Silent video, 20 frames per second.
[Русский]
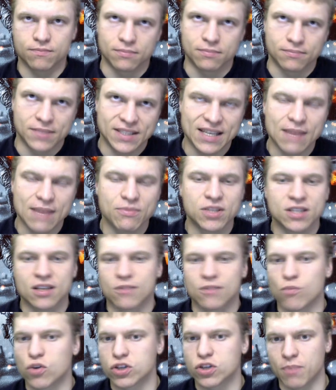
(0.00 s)

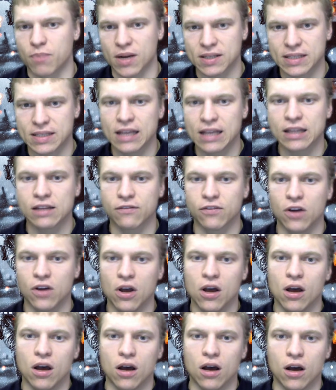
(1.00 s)
70, может, процентов
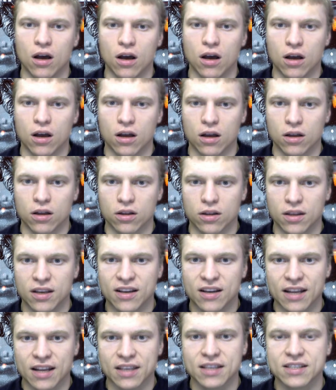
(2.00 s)
э,
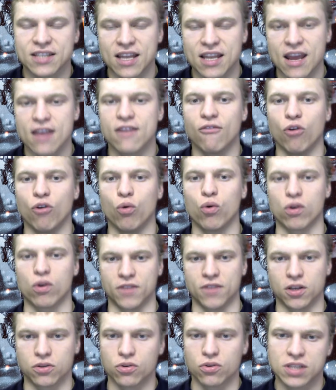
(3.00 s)
игроки среднего
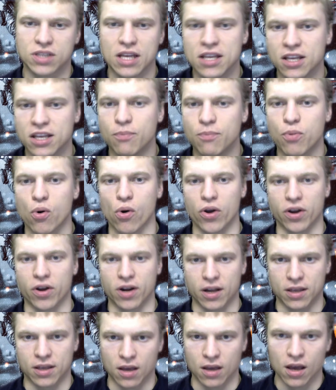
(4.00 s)
уровня, то есть они не про
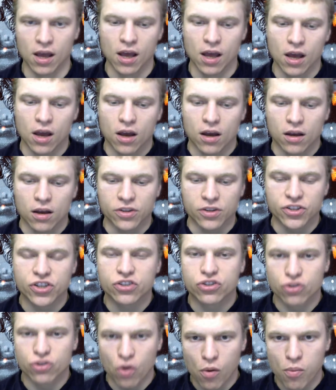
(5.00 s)
игроки
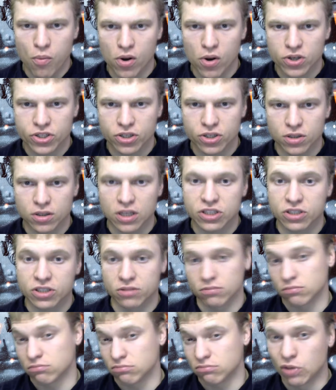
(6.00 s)
Еще больше, даже,
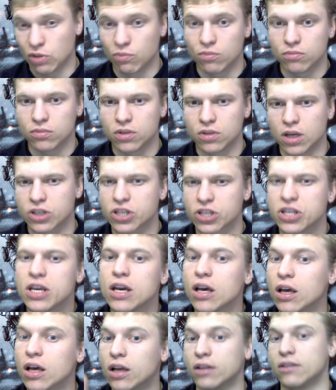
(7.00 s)
ну, даже
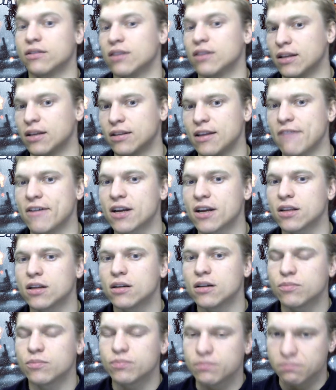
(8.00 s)
нет, нет,
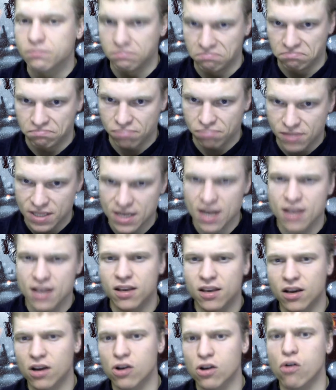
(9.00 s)
наверное,
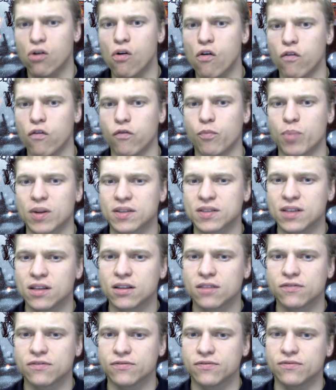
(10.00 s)
средних игроков процентов